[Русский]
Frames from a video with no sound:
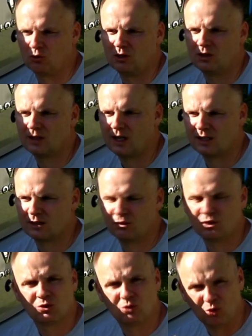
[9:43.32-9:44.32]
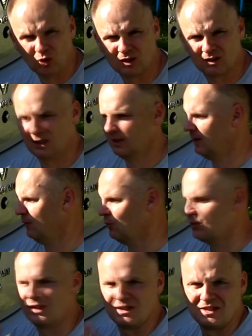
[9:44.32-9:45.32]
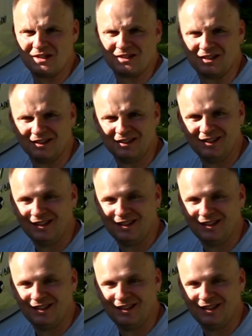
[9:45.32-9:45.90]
что не нравится в Renault это его задница.